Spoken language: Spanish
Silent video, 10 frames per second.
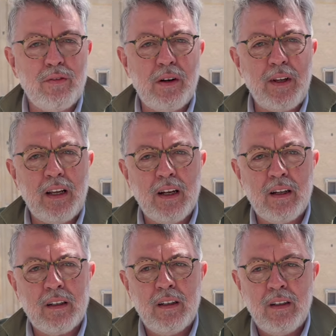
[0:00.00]

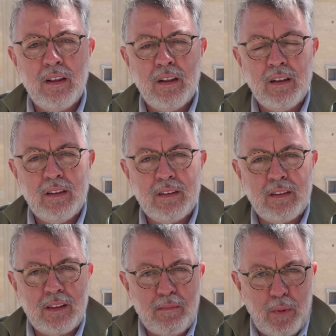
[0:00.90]
familiar
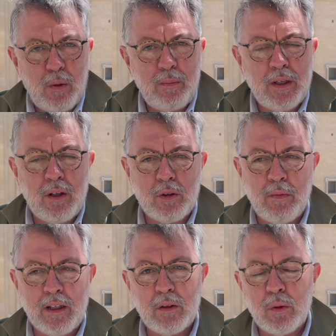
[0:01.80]
tan propia de los
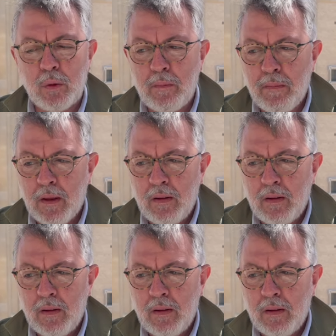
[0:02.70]
maestu.